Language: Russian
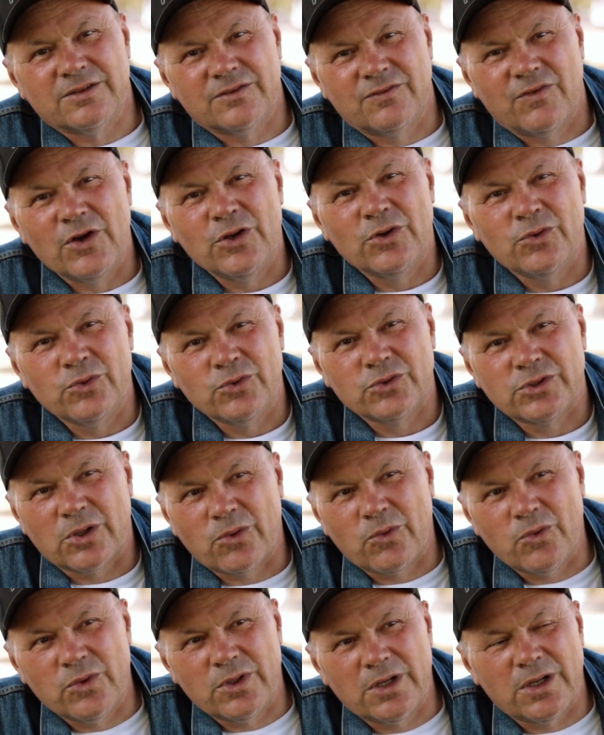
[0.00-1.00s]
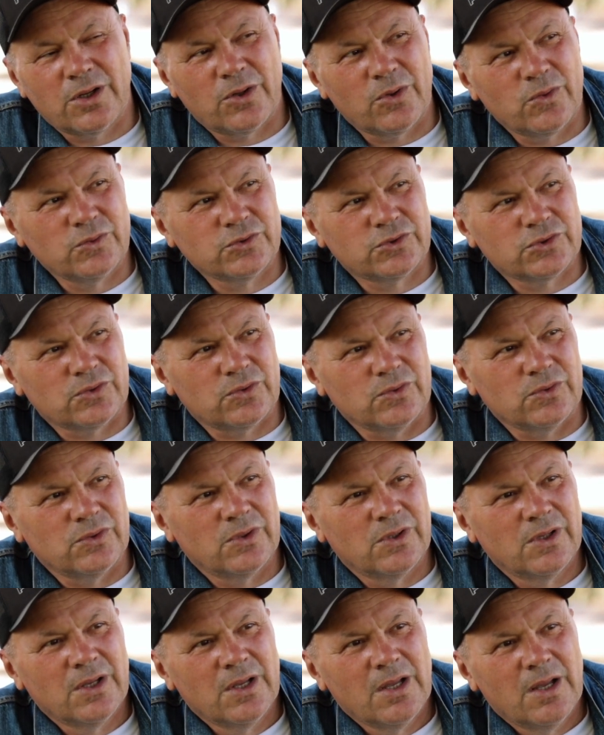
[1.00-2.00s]
двойную такую нагрузку.
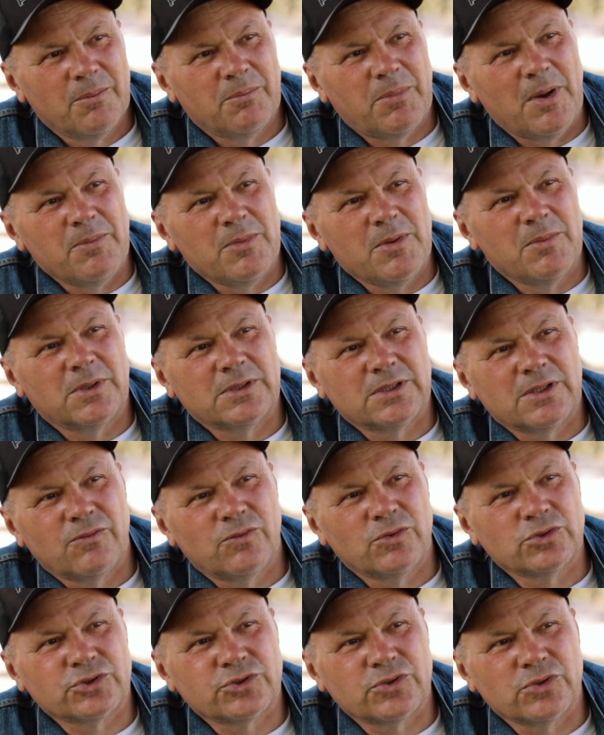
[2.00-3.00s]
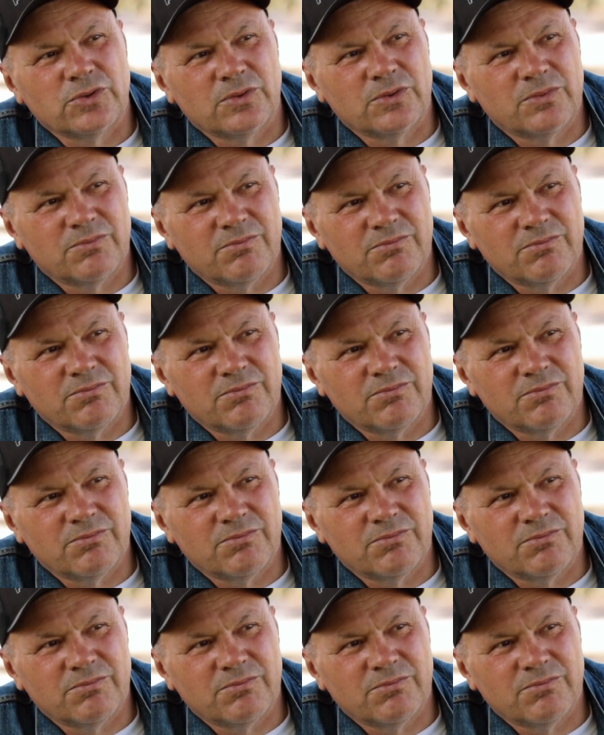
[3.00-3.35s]
Помимо того, что